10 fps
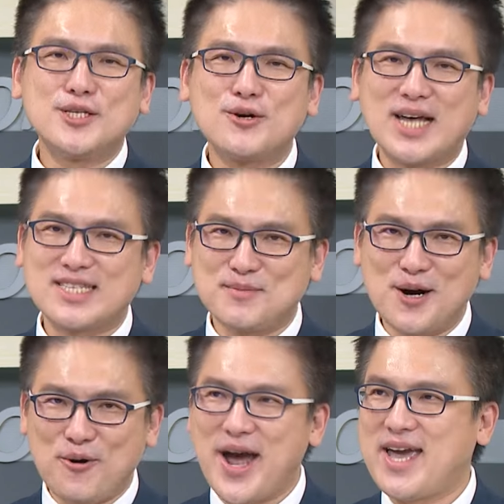众党怎么
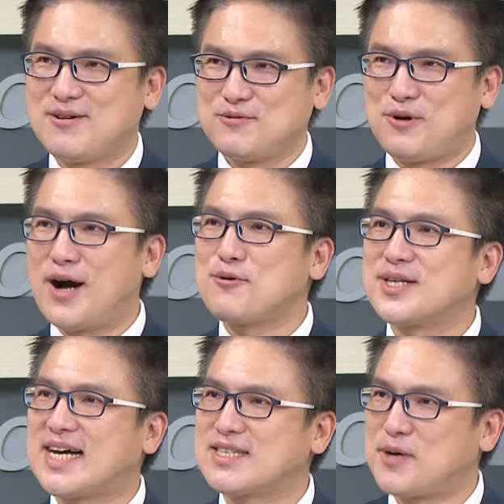回，黄国
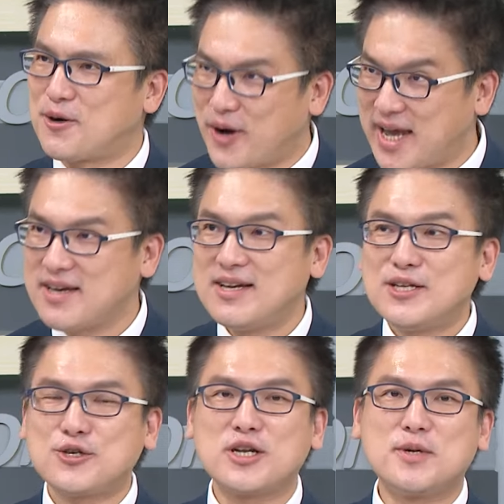昌怎么回。
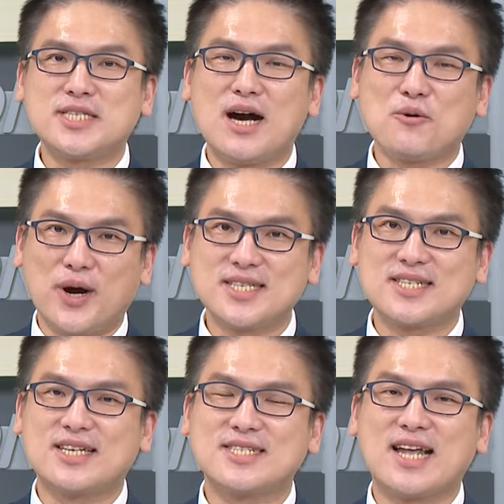就你们只要回这
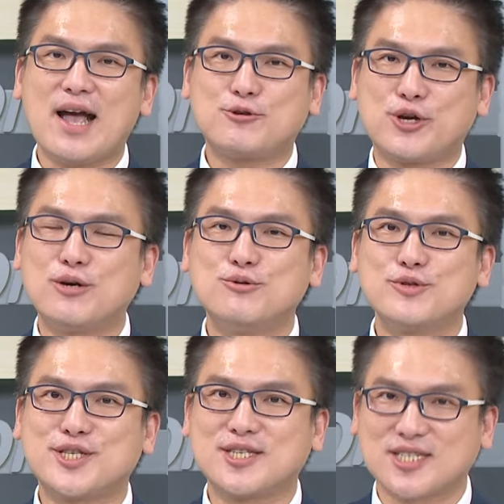件事情绝无
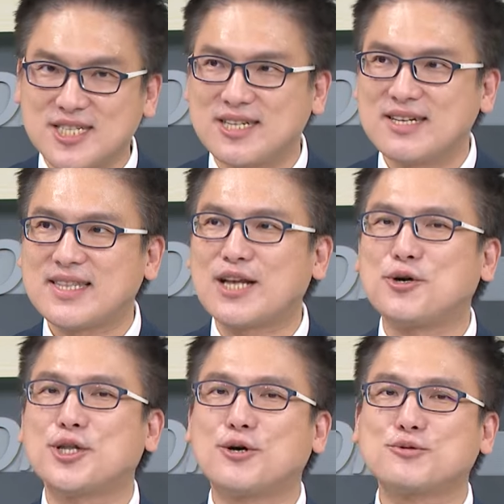此事，他就
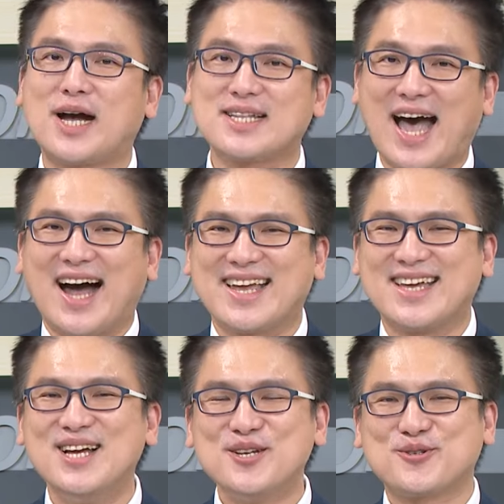会丢出来打
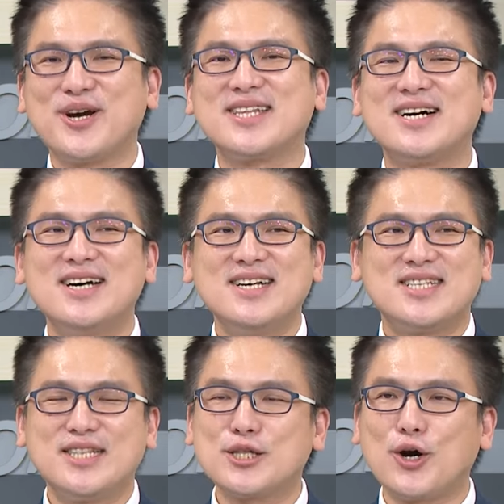脸。所以呢？
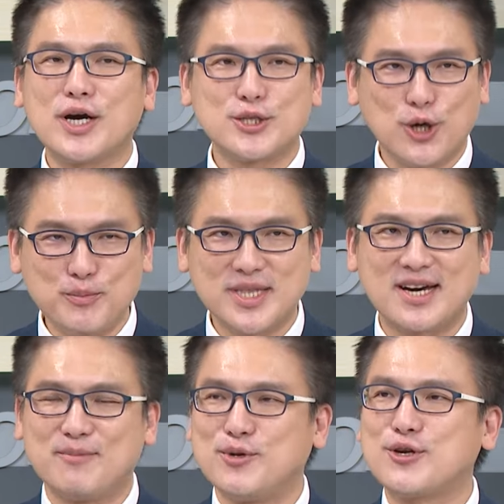今天都很聪明
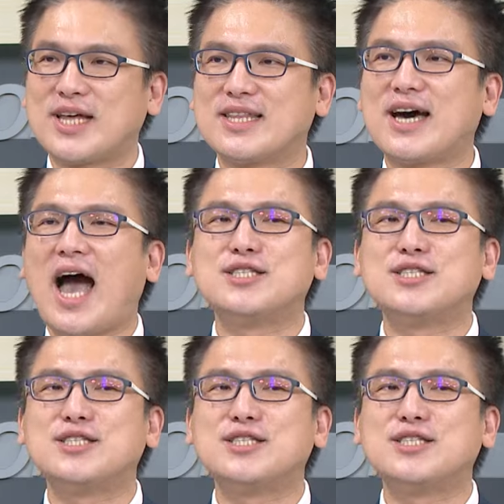的民众党呢，还